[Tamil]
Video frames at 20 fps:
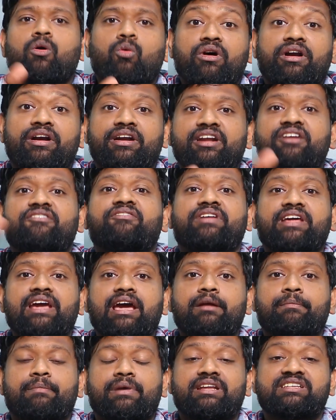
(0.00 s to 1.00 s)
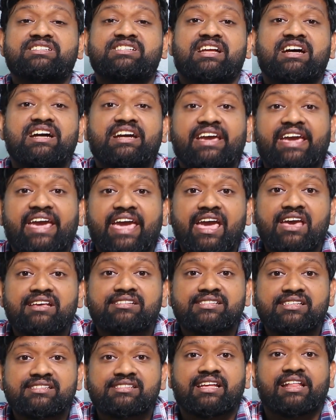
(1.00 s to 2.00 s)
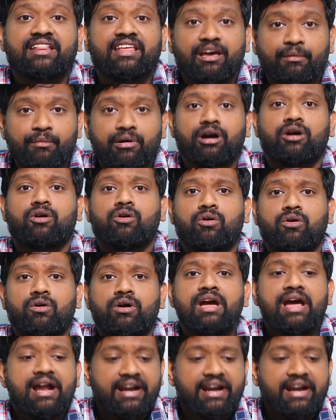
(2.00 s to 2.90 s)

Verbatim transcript: ஒரு ட்ரிஃப்ட் ஏற்பட்டுச்சு போச்சுன்னா கேசஸ் அதிகமாகும்